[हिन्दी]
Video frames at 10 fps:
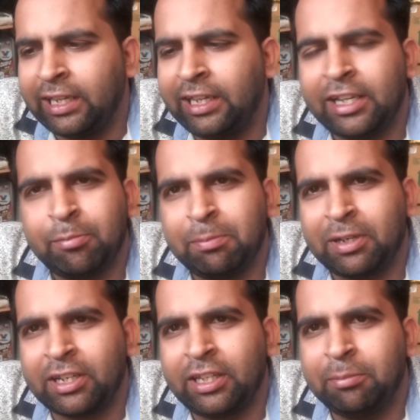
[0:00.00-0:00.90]
एट लीटर में
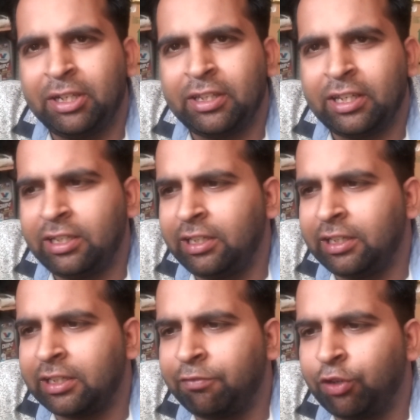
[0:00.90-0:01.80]
पचास एम एल
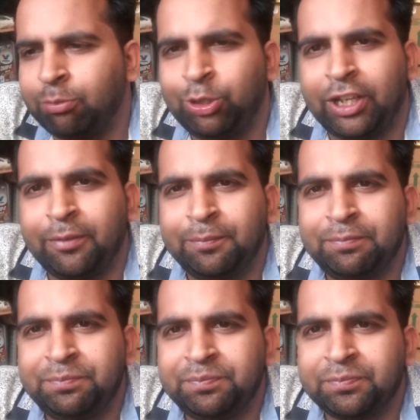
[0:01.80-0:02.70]
इनका फॉर्मूला है
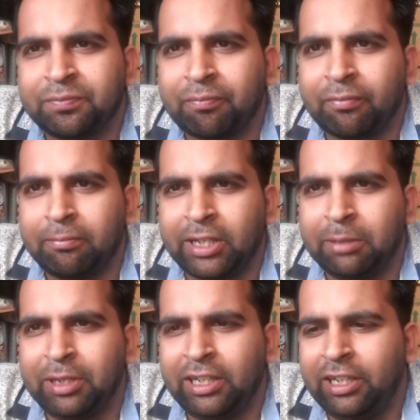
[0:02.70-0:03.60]

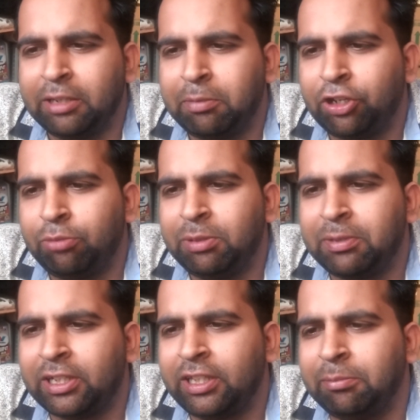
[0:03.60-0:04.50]
मतलब एट लीटर पेट्रोल में
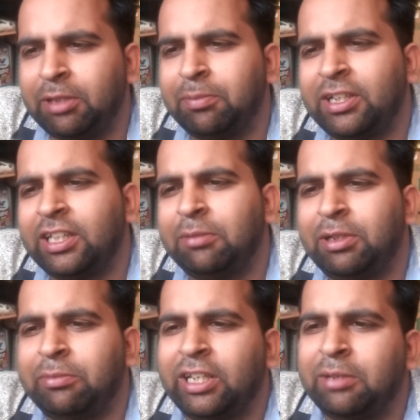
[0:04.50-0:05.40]
पचास एम एल पचास
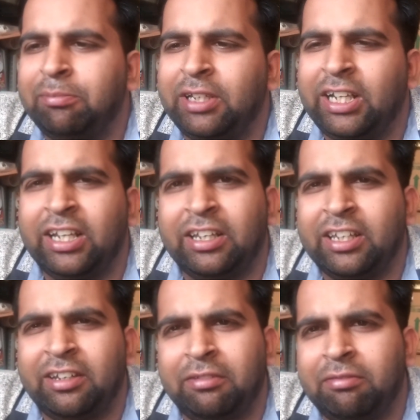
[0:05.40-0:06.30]
एम एल मतलब एक
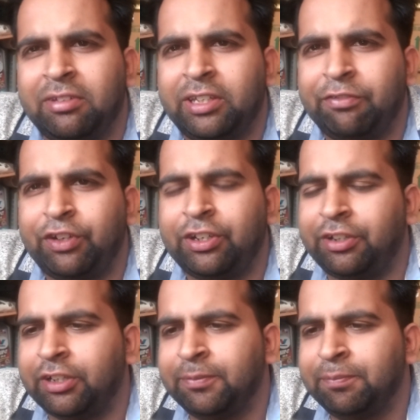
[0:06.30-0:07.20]
धत्तन
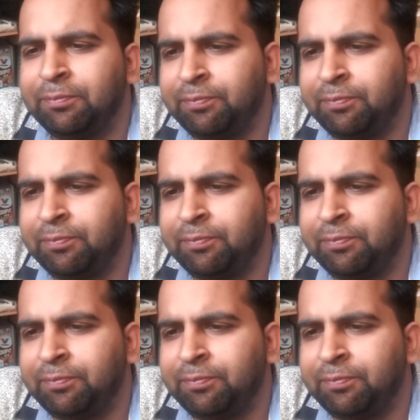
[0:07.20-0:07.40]
सफिशेंट है